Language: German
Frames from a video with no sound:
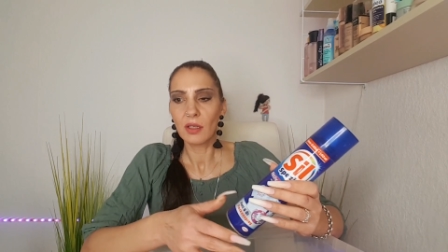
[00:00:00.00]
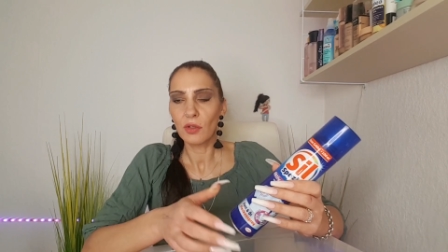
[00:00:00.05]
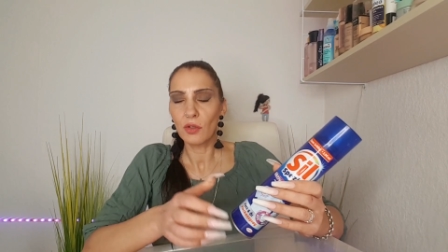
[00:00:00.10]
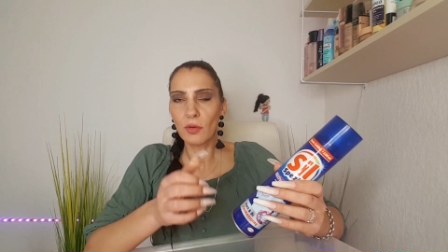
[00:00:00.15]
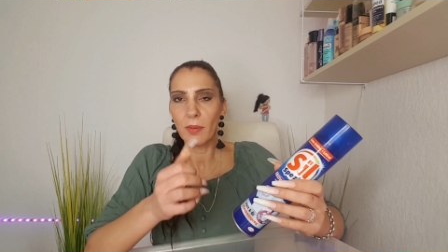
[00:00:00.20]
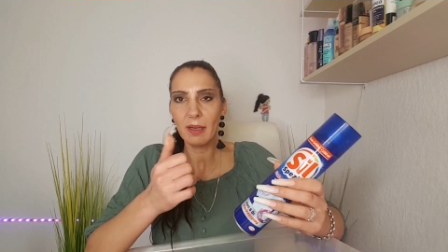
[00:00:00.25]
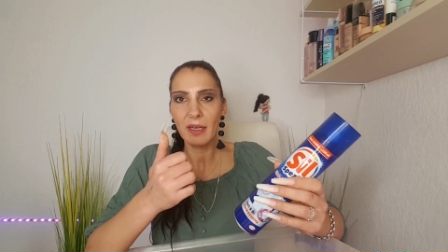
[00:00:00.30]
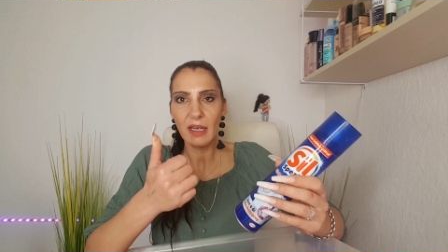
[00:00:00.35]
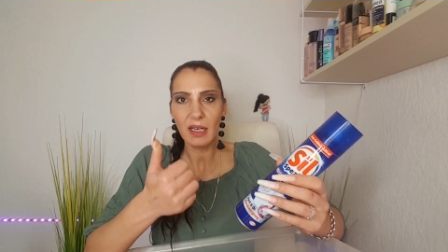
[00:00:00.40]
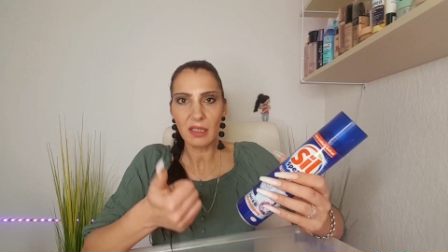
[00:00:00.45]

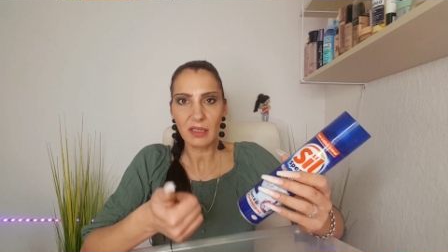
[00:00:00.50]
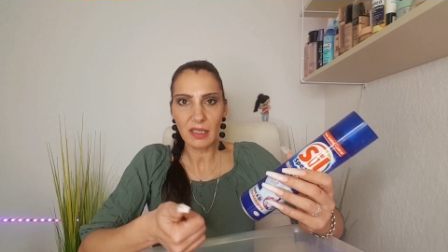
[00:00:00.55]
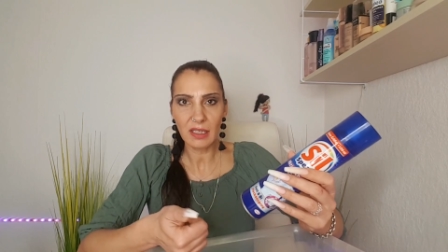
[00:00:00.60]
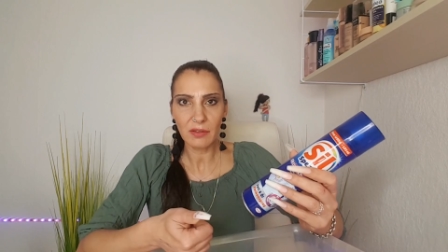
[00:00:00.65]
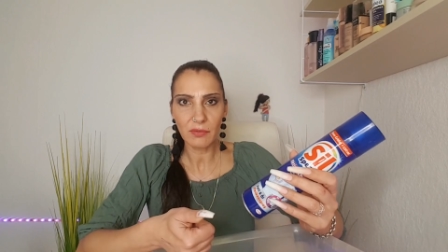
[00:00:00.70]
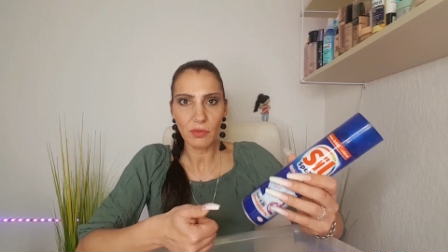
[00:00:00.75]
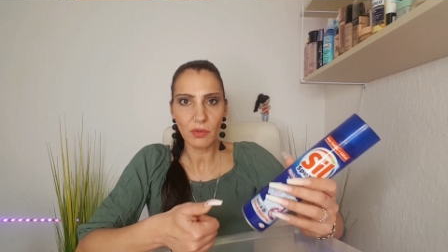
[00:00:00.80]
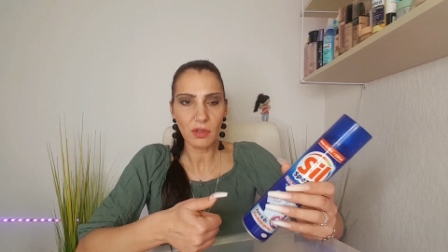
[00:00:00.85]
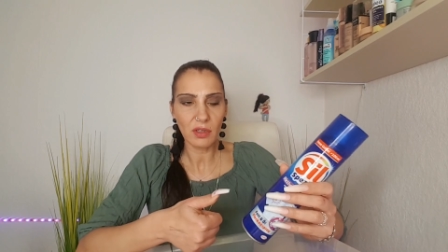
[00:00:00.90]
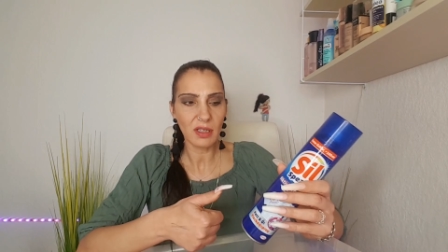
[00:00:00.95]
über Nacht
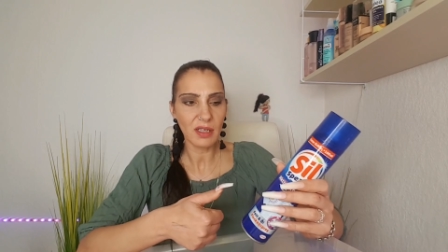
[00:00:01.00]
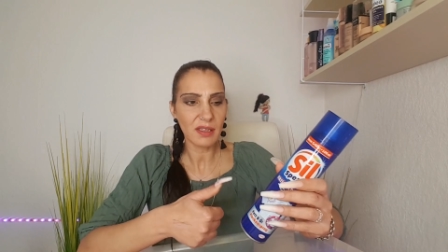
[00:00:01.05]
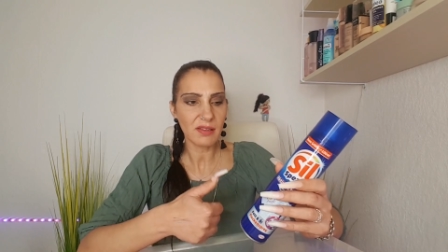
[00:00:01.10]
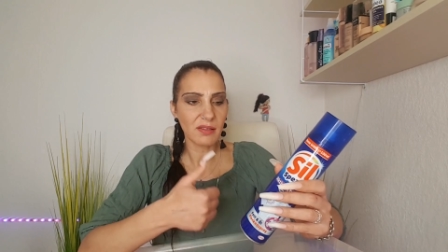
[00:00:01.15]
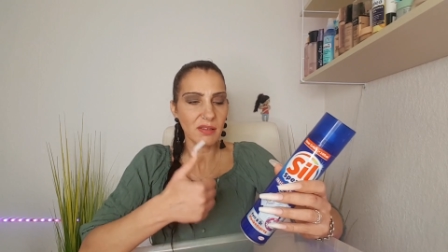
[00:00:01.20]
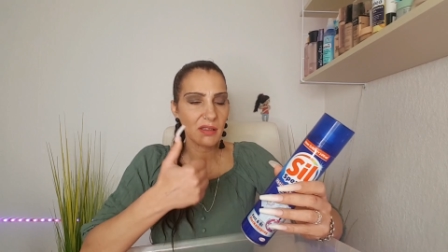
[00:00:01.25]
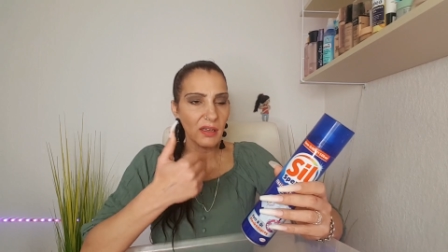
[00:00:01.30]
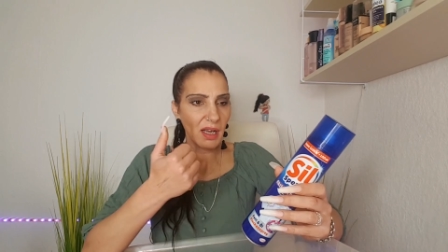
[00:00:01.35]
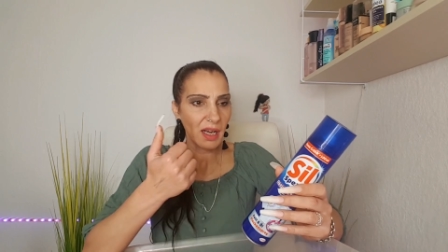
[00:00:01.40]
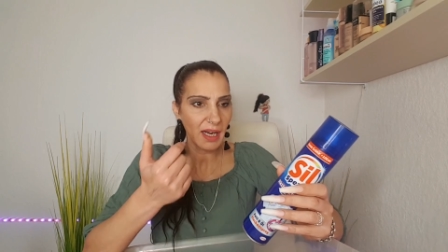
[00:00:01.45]
einwirken
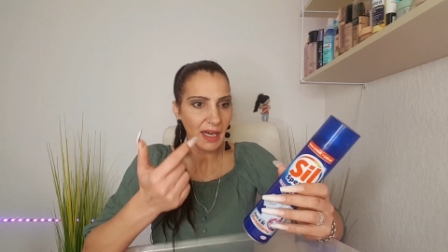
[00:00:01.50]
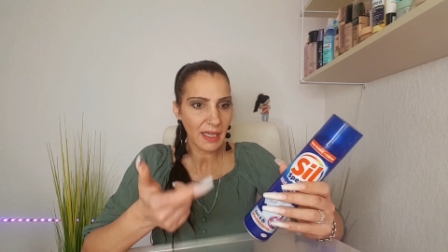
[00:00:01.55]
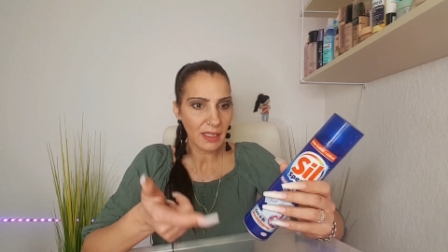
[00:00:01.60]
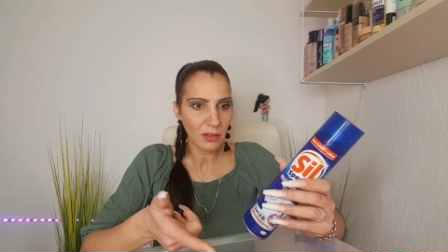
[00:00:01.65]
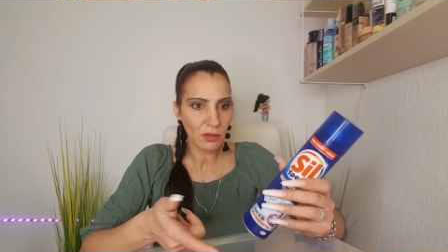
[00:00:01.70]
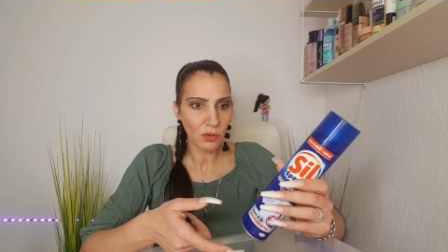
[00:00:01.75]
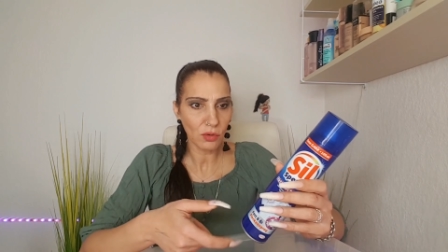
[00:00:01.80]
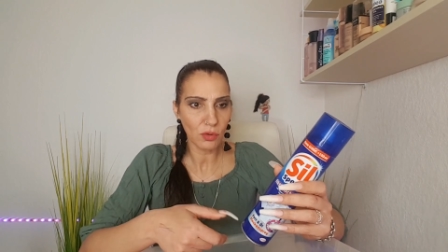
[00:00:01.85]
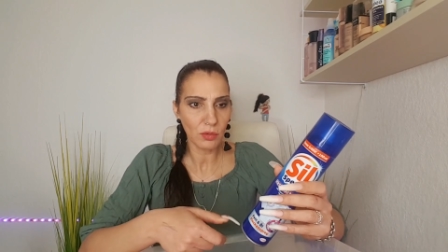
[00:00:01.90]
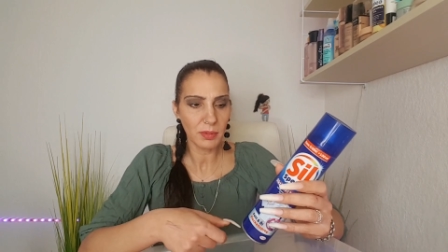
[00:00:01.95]
lassen,
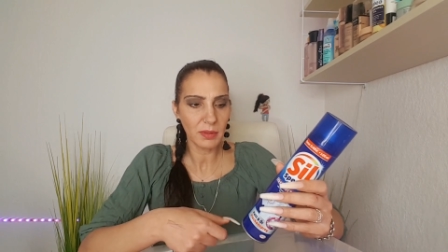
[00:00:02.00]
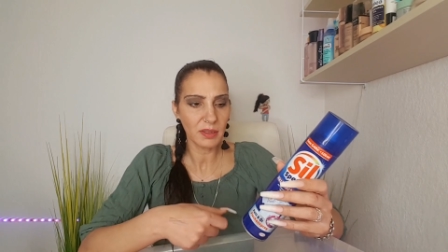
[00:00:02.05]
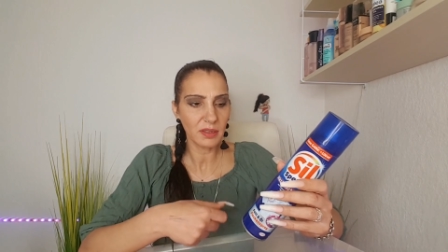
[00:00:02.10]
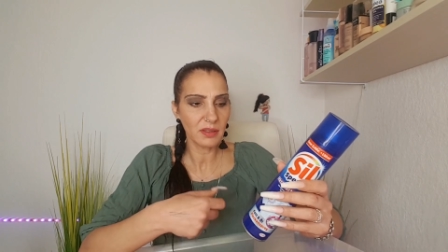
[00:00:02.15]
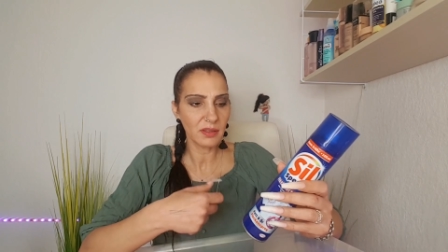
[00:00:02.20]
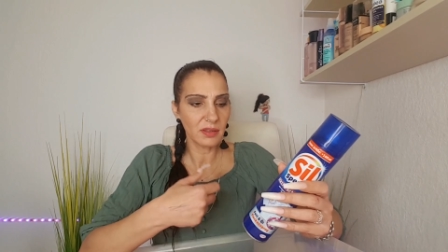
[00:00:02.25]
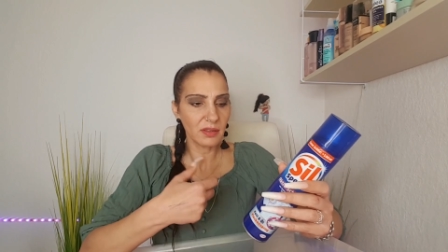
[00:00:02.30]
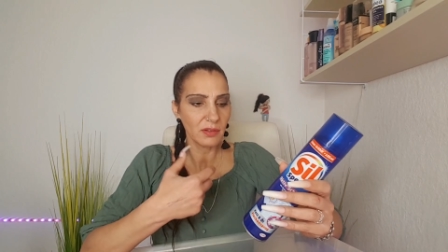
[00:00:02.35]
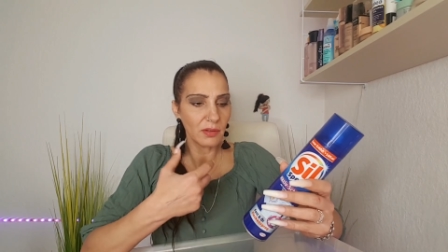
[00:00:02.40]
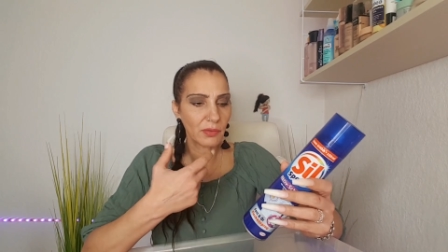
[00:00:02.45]
eingerubbelt,